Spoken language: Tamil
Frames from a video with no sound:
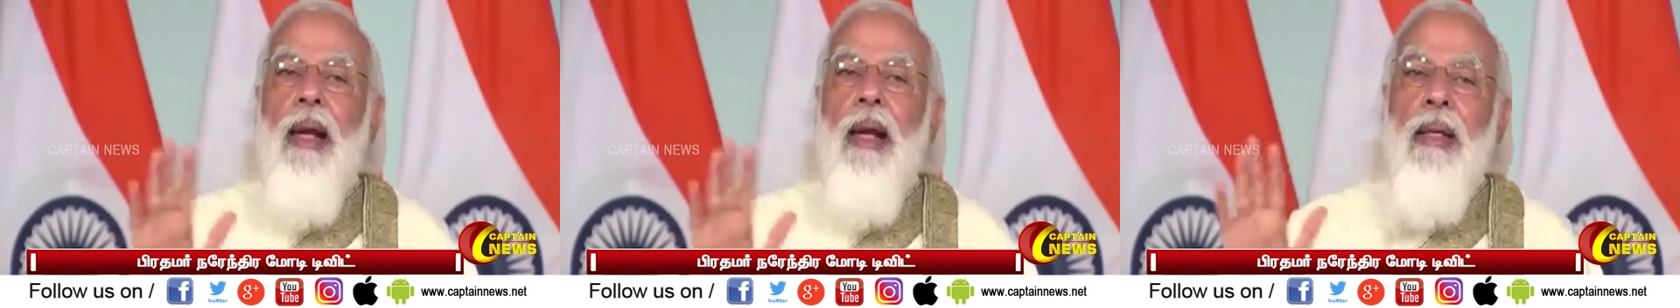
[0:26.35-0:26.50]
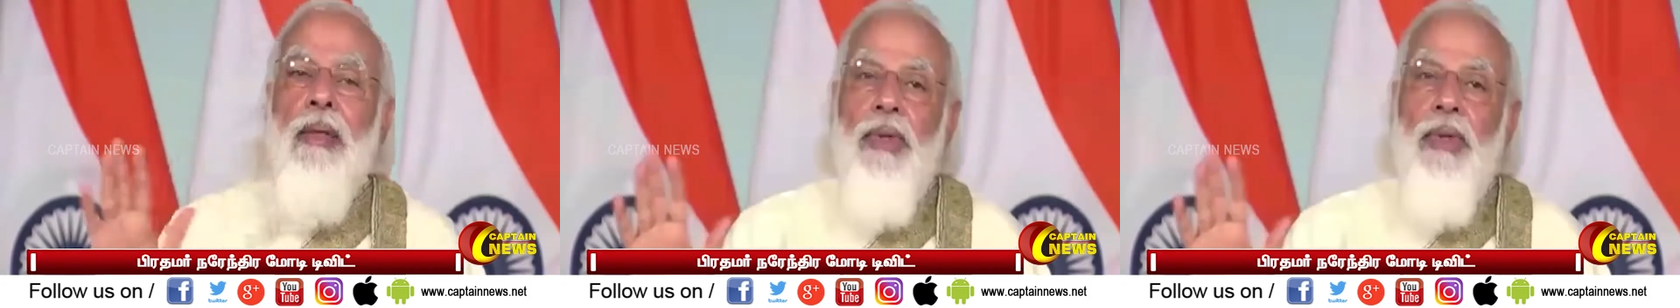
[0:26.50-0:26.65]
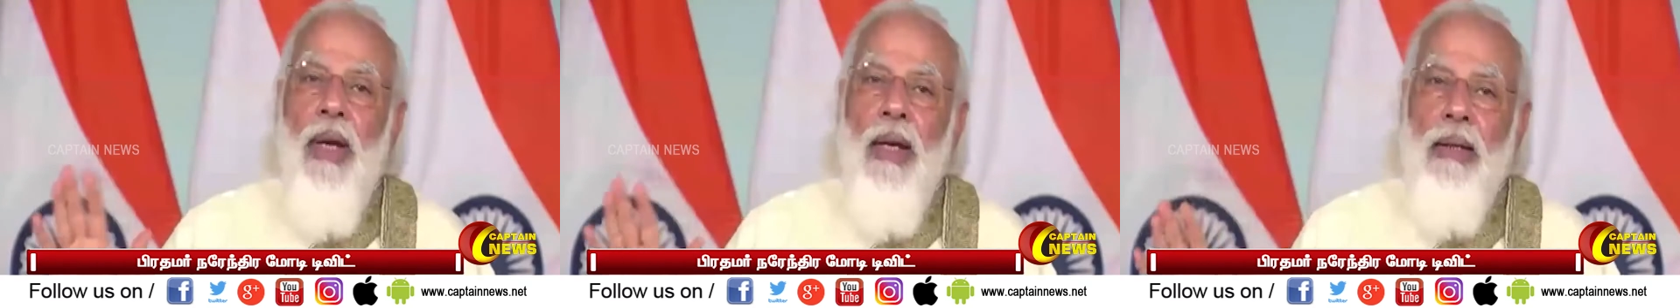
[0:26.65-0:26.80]

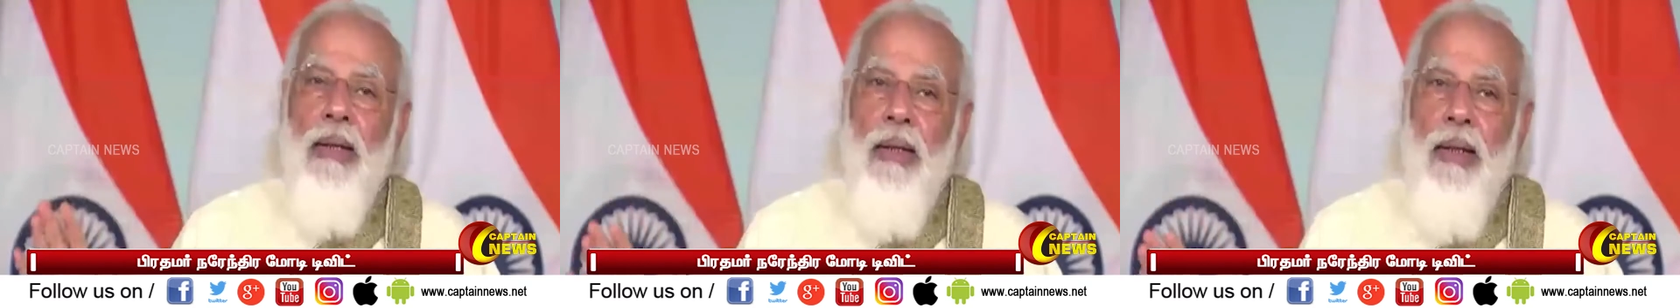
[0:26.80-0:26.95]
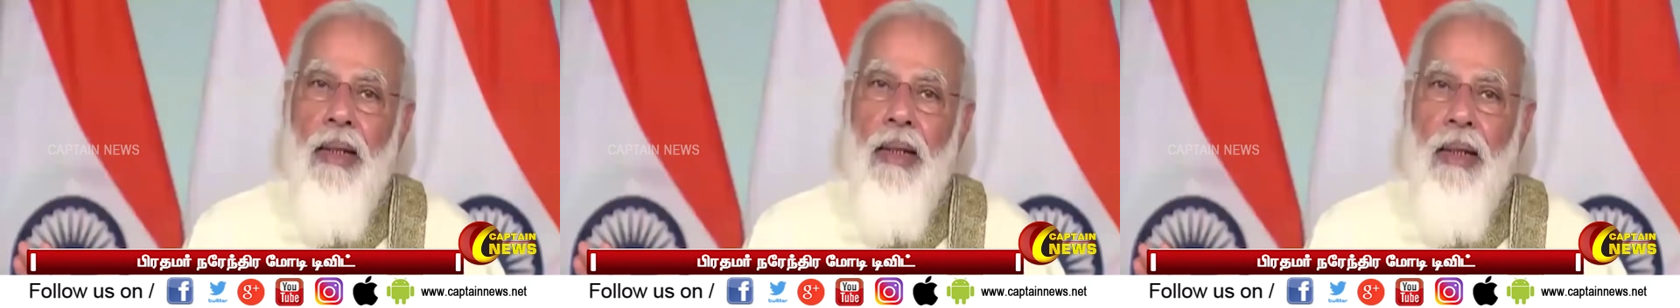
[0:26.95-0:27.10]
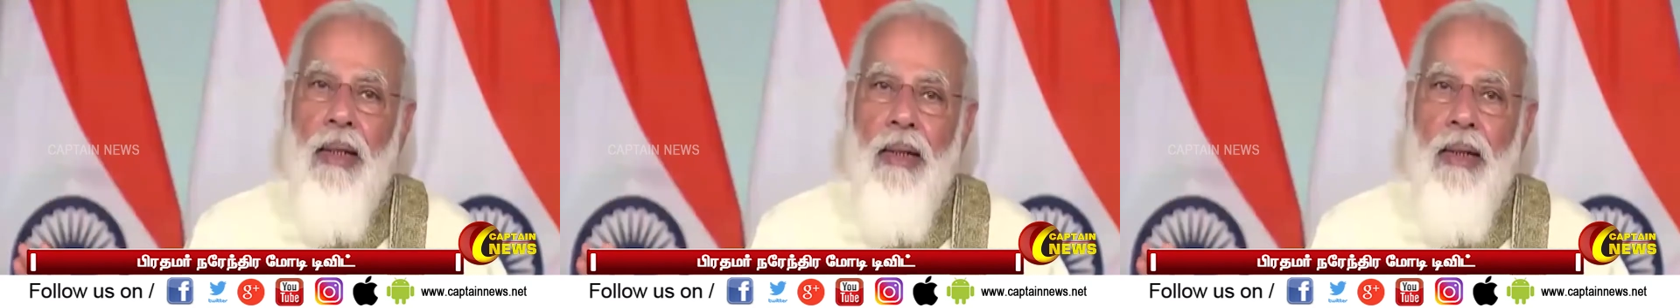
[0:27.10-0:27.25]

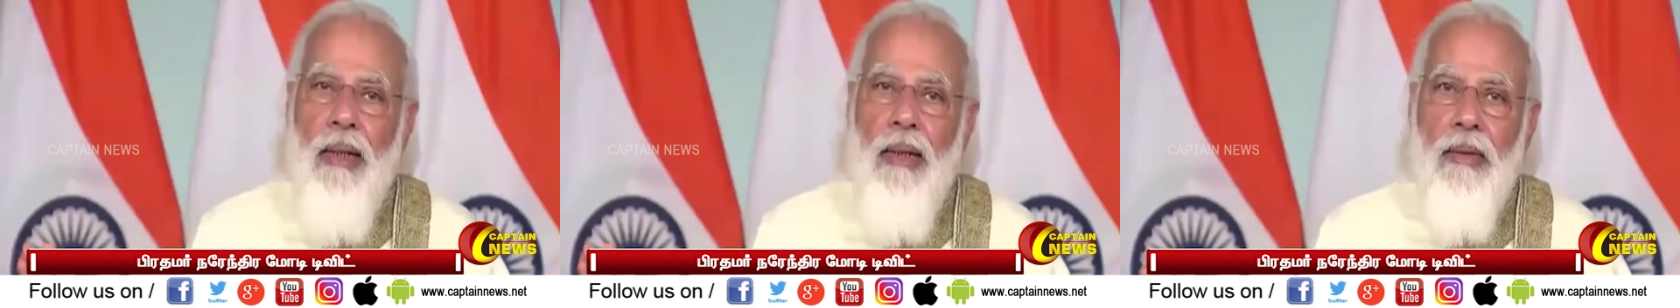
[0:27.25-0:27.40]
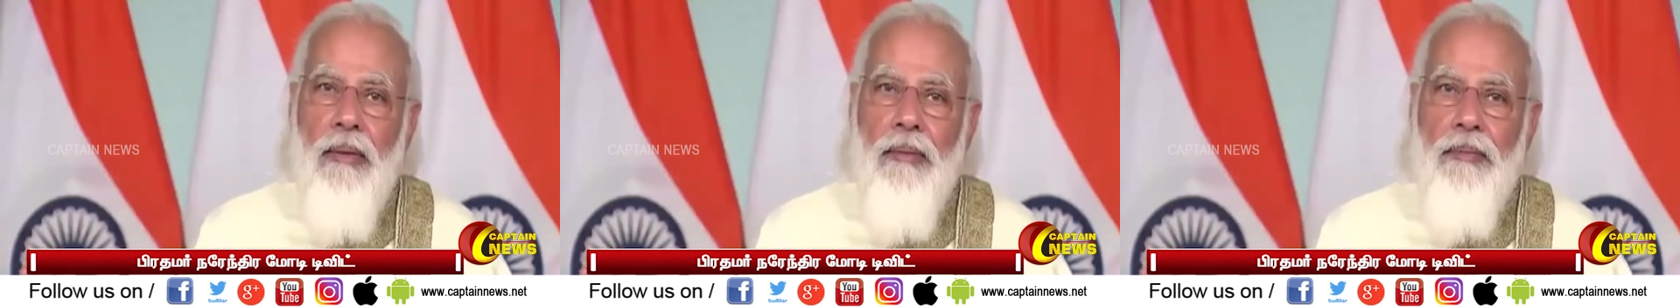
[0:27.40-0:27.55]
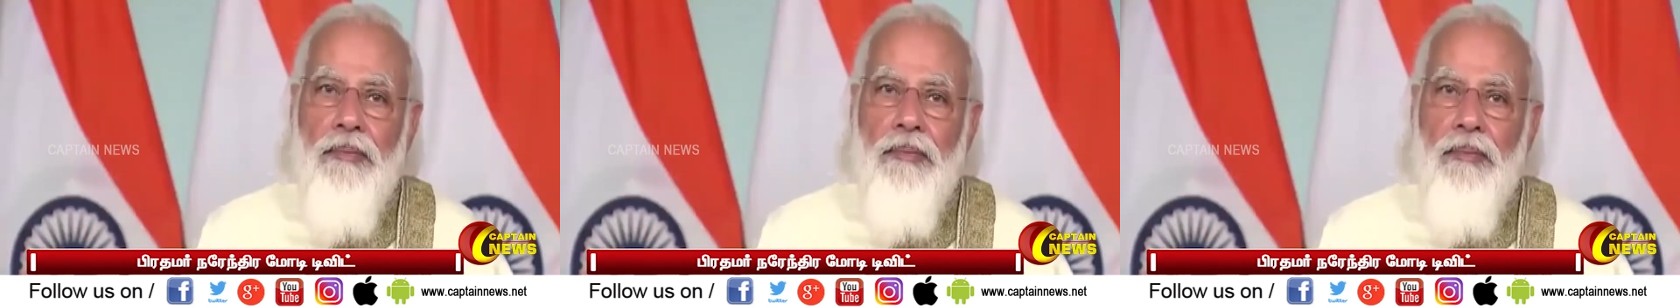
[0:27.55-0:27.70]
கலந்துரையாடல்
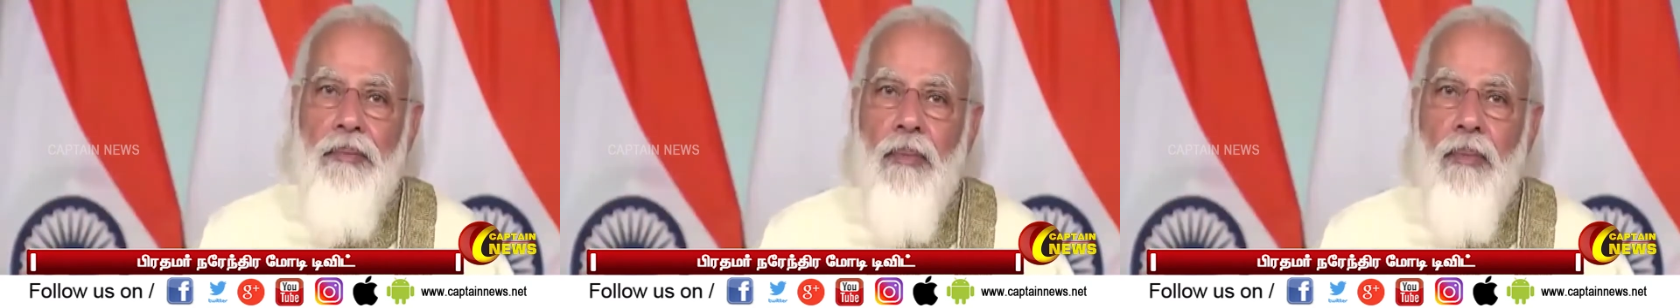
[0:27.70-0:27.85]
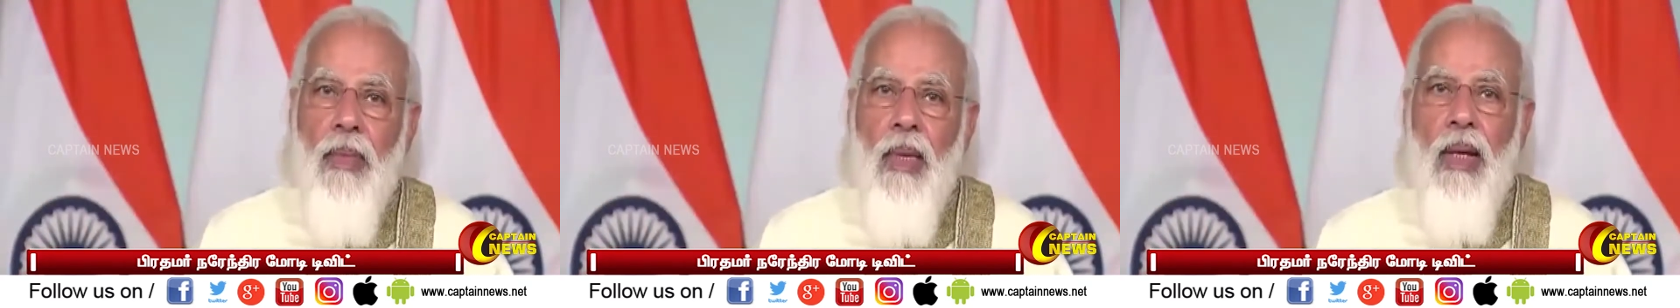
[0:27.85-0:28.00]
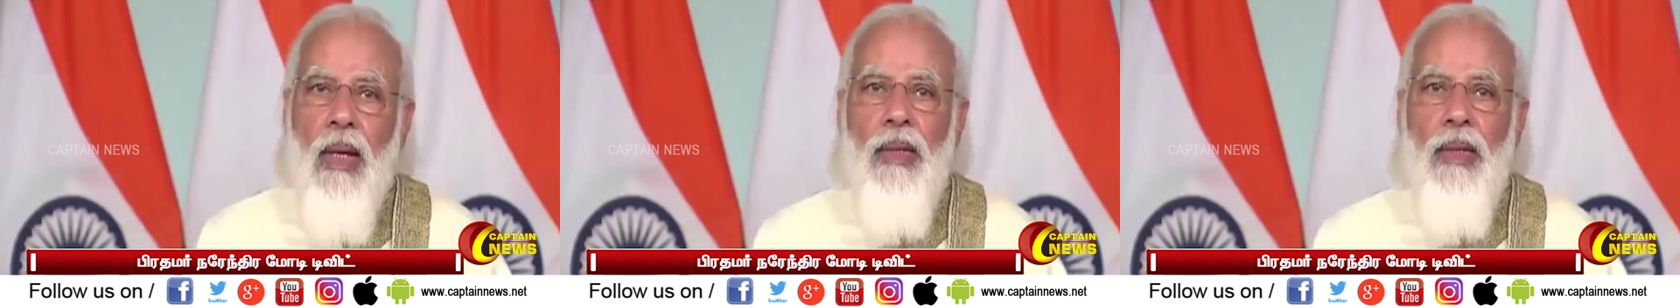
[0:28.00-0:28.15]
நடத்தும் இந்த
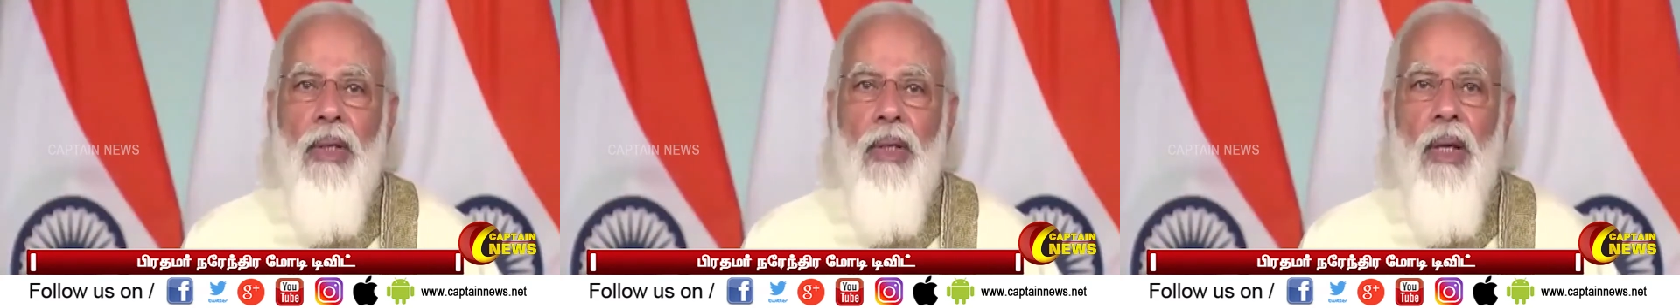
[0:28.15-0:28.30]
நிகழ்ச்சி